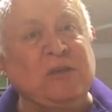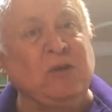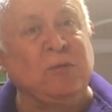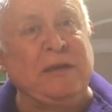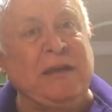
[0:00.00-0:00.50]

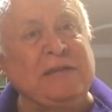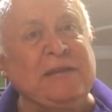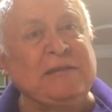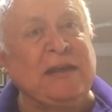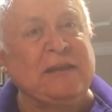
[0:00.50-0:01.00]
la
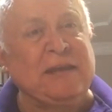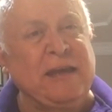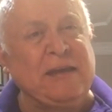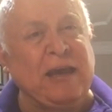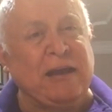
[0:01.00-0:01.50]

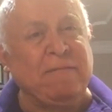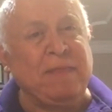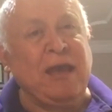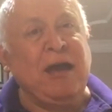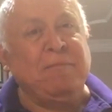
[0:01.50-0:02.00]
strategia
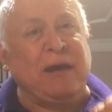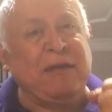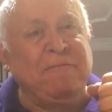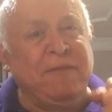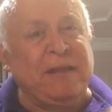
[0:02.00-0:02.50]
per
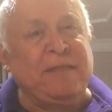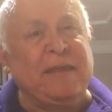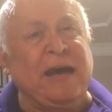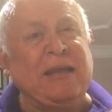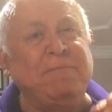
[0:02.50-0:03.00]
affrontare
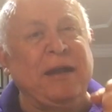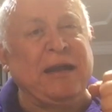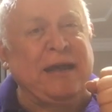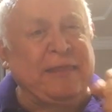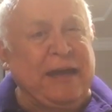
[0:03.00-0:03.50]
e per
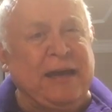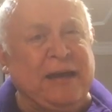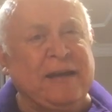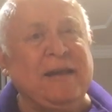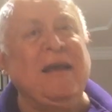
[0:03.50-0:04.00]
vincere
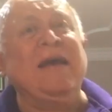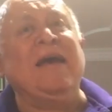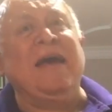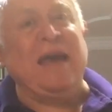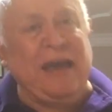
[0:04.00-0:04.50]

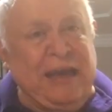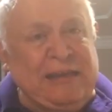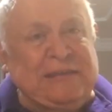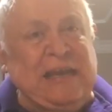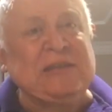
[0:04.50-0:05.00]
queste
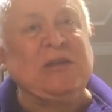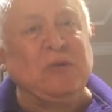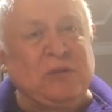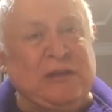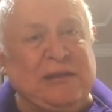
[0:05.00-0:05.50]

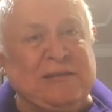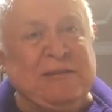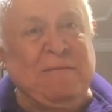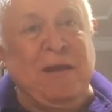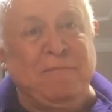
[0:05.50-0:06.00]
lotte
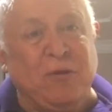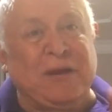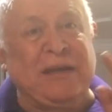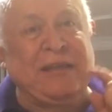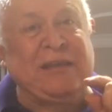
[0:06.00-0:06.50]
perché
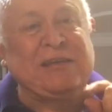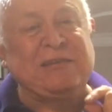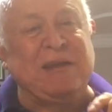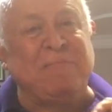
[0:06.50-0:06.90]
dice San